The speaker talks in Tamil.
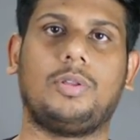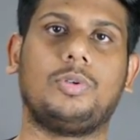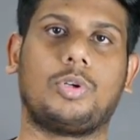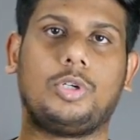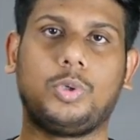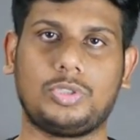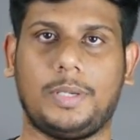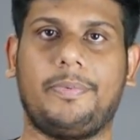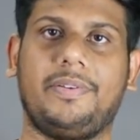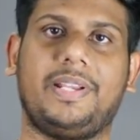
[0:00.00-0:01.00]
வந்து ஒரு டூ
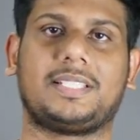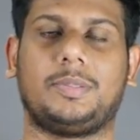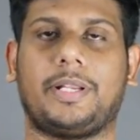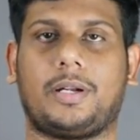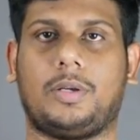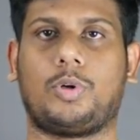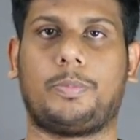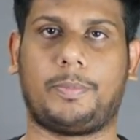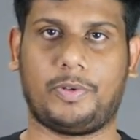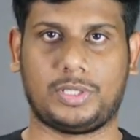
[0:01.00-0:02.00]
ஸ்டெப் வெரிஃபிகேஷன் மாதிரி வேணால்
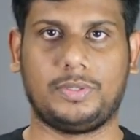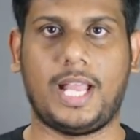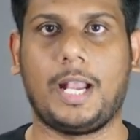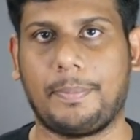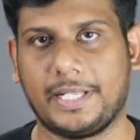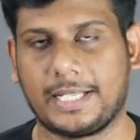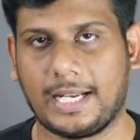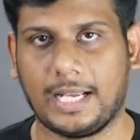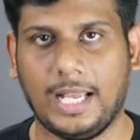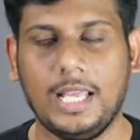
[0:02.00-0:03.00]
ஒரு ப்ரப்போசல் வந்து ஆட்
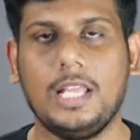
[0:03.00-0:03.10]
பண்ணியிருக்காங்க